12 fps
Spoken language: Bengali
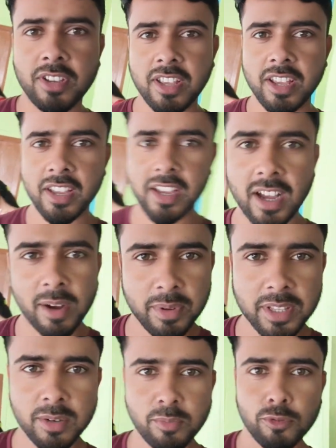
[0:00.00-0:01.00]
দেখে
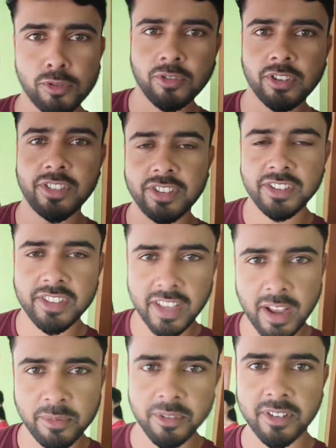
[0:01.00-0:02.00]
আমাদের পুজোর রীতিনীতি
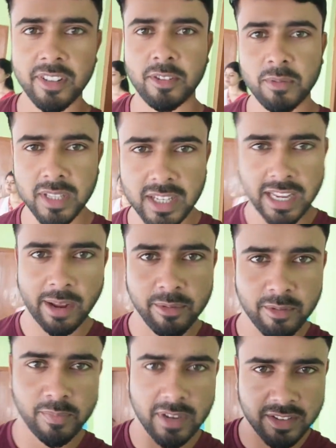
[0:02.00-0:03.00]
কেমন তোমাদের কেমন
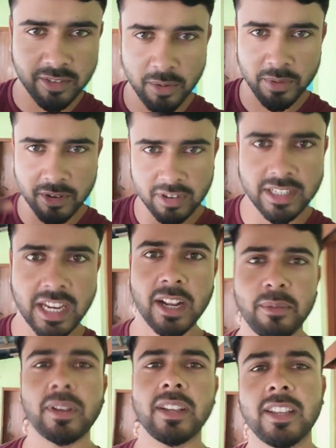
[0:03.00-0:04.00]
প্লিজ কমেন্ট করে
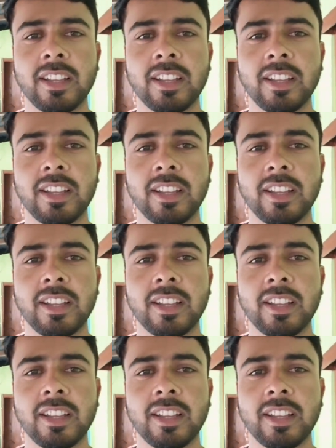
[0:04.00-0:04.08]
জানাবে